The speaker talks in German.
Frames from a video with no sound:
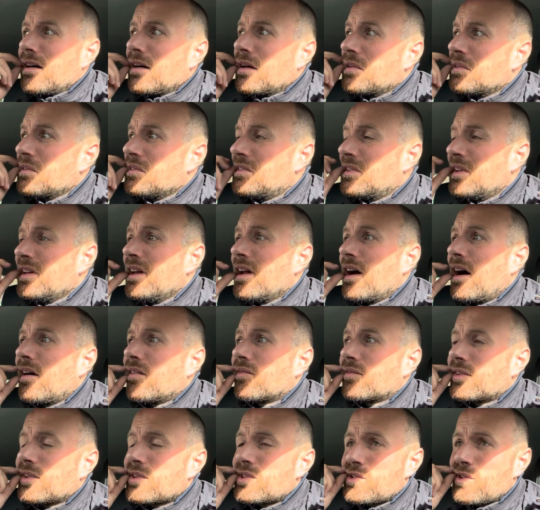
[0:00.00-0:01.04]

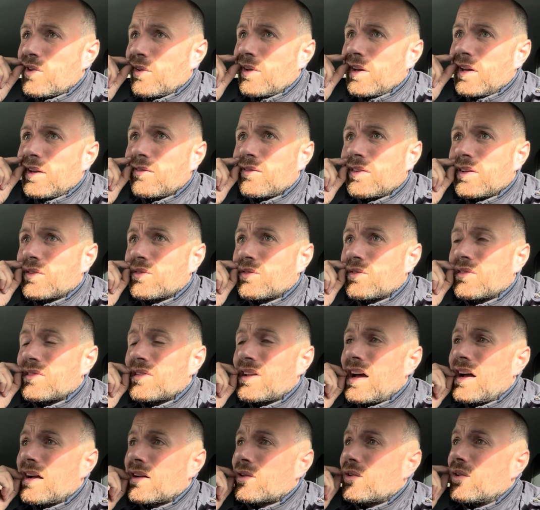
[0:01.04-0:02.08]
Sinnhaftes schon irgendwie zu
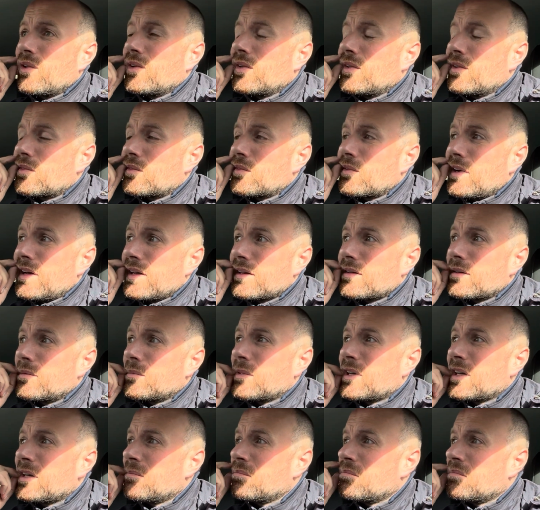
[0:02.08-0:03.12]
sagen könnte zu
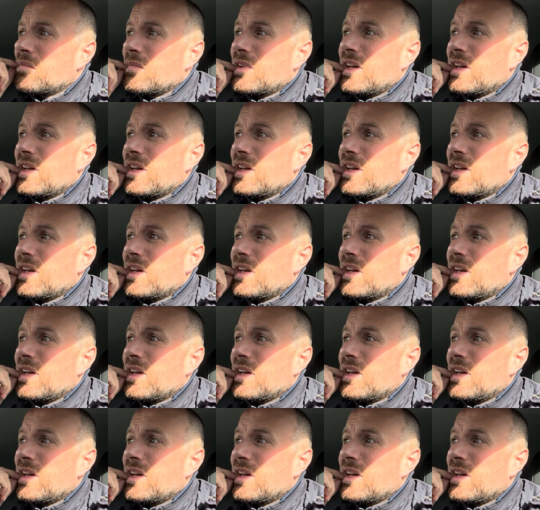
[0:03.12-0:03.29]
Hechelmann.